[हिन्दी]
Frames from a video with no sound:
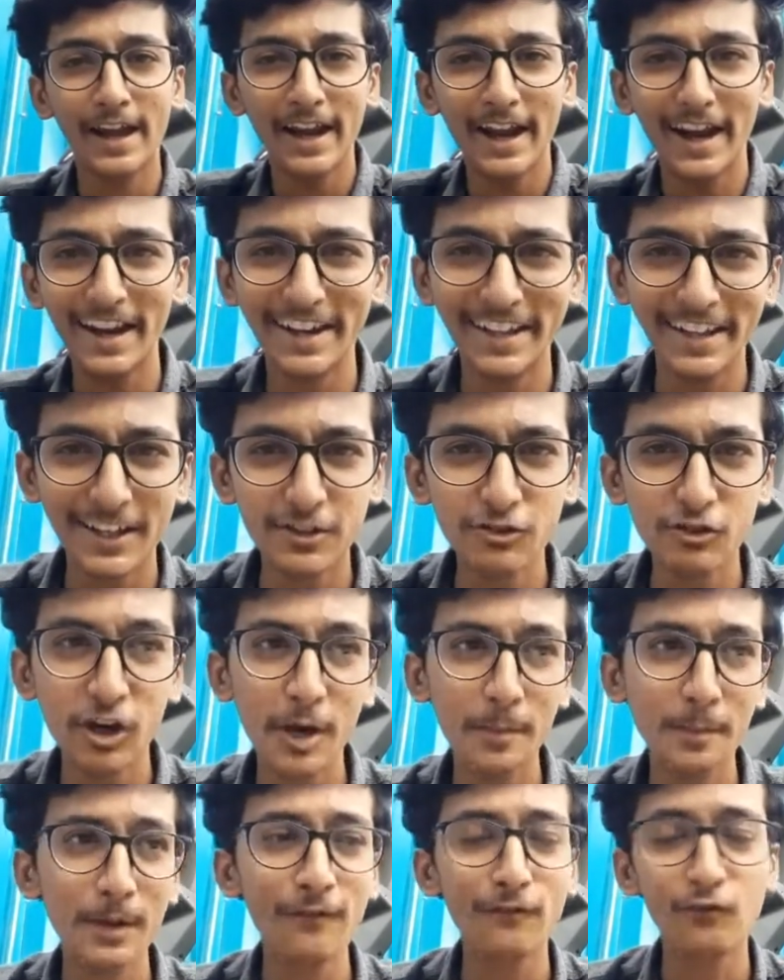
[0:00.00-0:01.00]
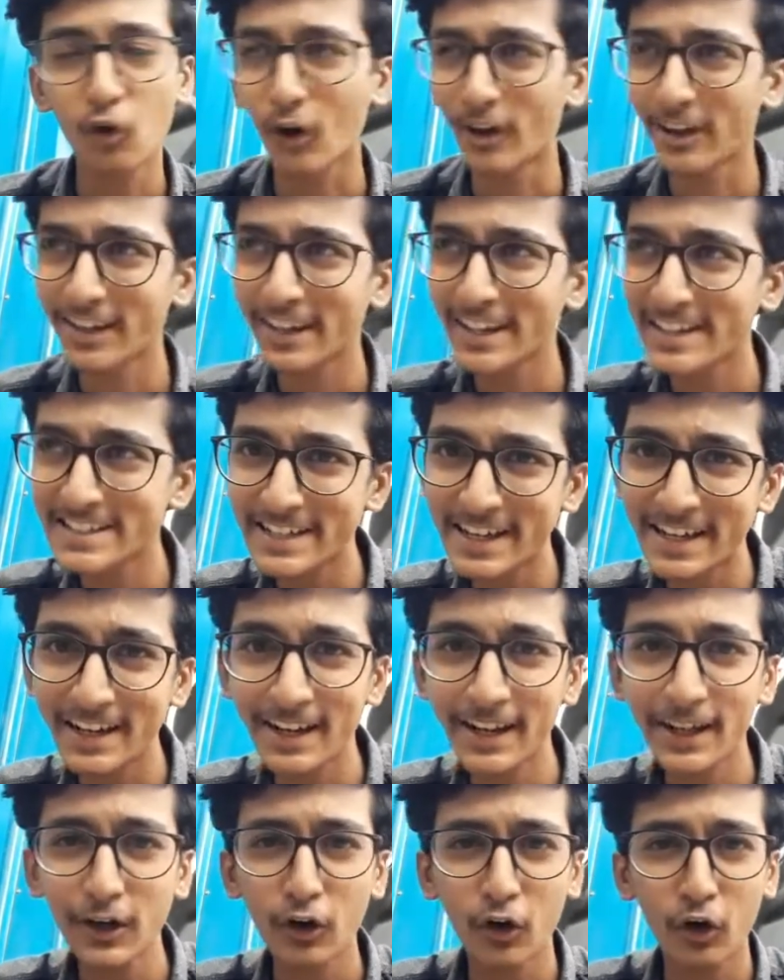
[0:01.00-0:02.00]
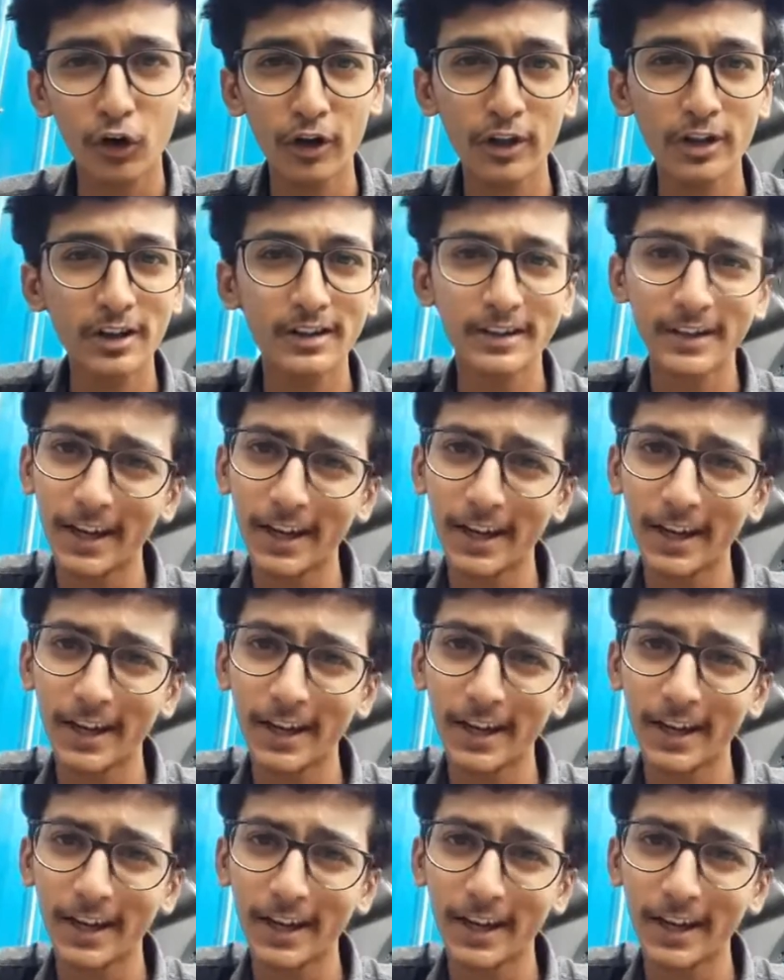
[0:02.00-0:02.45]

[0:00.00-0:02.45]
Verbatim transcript: एंड ये जो है अपना ब्लॉगिंग का चैनल है और ये